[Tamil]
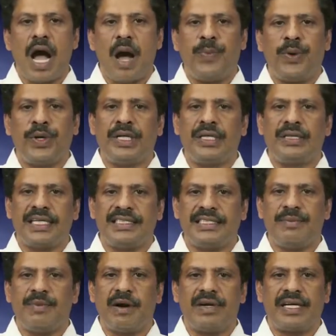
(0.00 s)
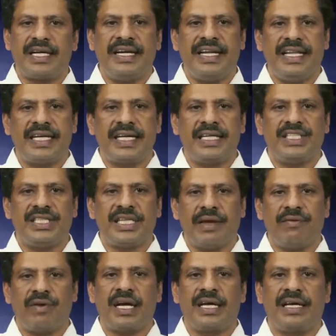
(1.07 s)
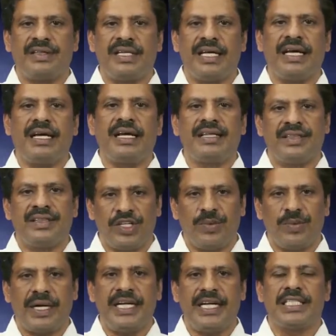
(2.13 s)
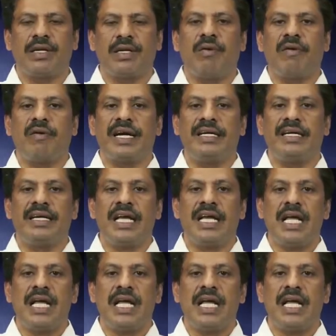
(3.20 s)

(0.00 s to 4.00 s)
அப்போது தஞ்சை மாவட்ட நீதி கட்சி தலைவராக இருந்த திரு பன்னீர்செல்வம் அவர்கள்